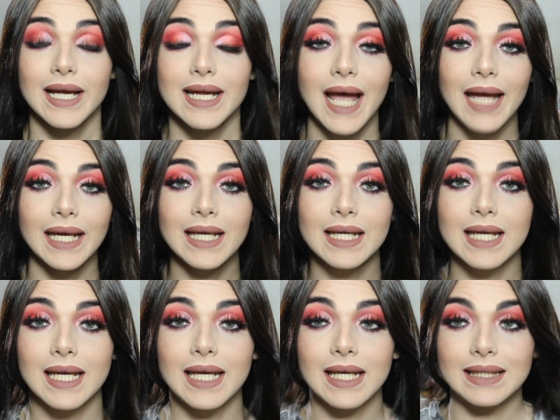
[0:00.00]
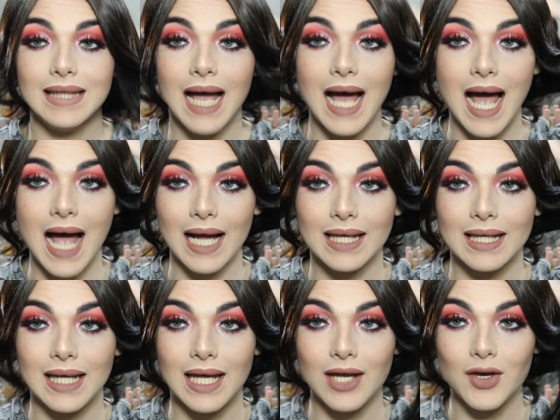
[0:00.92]
E é aí que tá
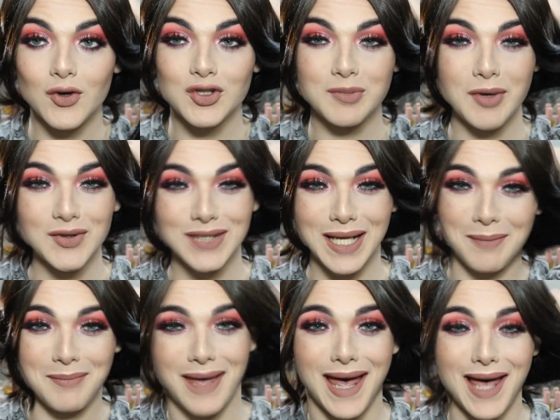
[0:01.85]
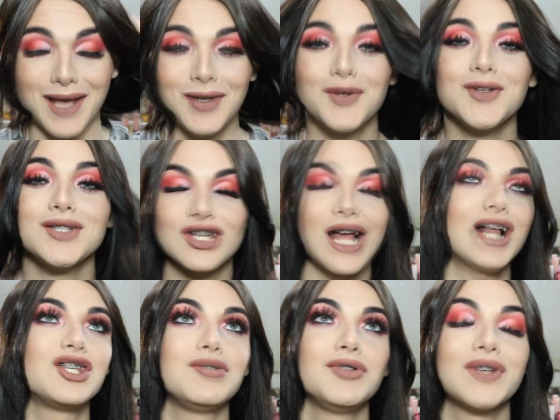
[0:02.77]
aqui os meus cabelos.
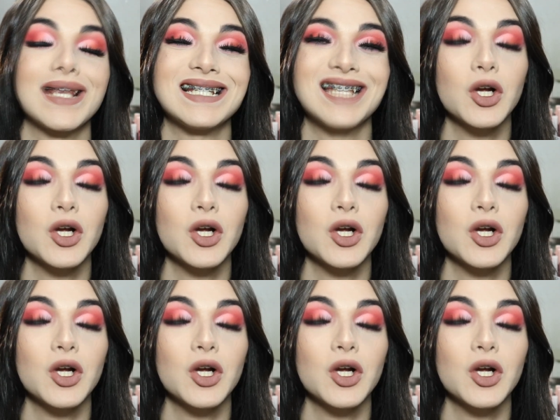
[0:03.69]
Admito que é a